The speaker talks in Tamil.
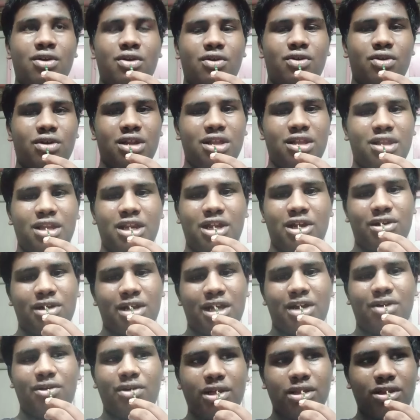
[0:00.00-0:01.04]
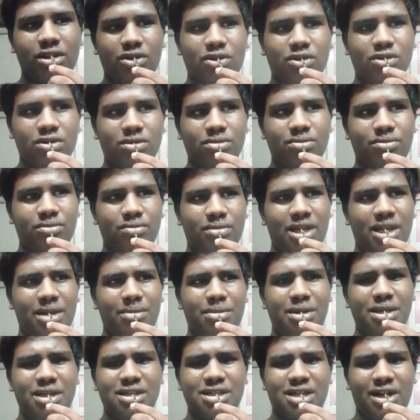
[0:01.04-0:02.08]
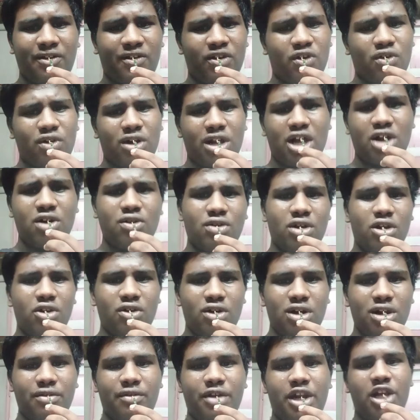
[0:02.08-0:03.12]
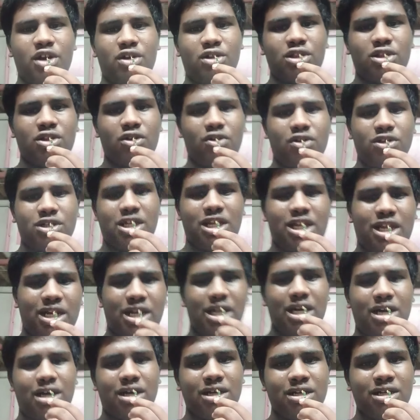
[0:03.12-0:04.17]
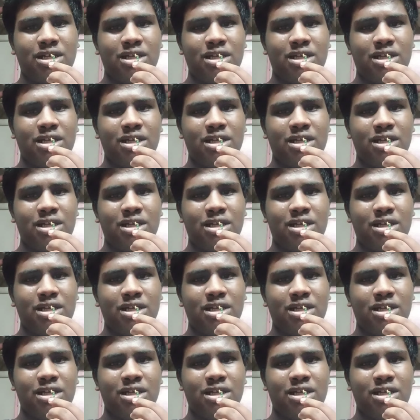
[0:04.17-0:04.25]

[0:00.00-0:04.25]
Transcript: ஒரு த்ரீ ஓ கிளாக் வந்துடும் மேபி செவன் ஓ கிளாக் உங்களுக்கு வீடியோ வந்துடும் சரிங்களா